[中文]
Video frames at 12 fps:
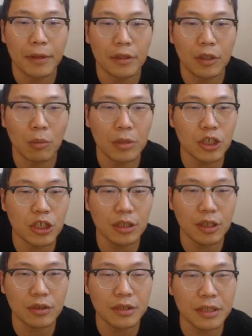那我们车
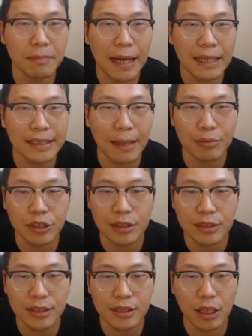到 C8 下步
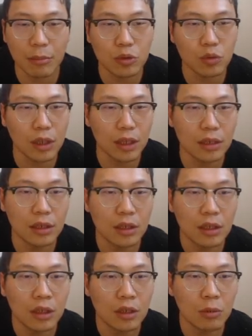车 C1 挡不住了。
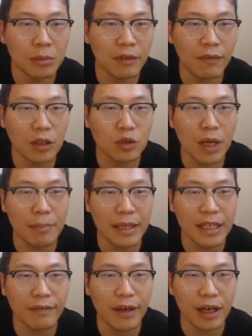我们的王虽然
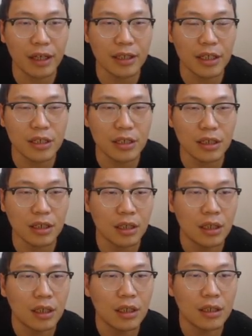没移位啊，但是
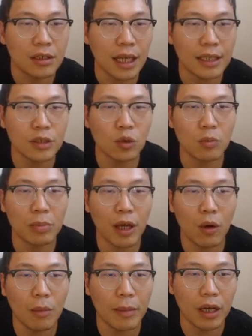他进攻不
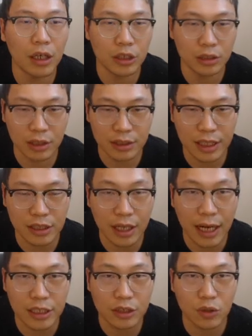了我们啊。那在这儿
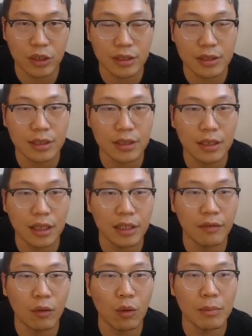还是走车 C1 啊，
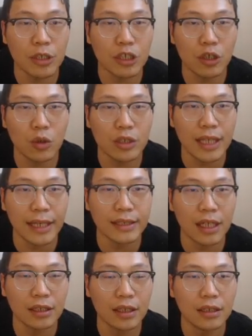因为我们吃后是带
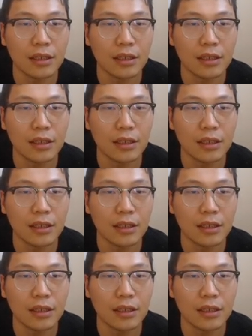将的。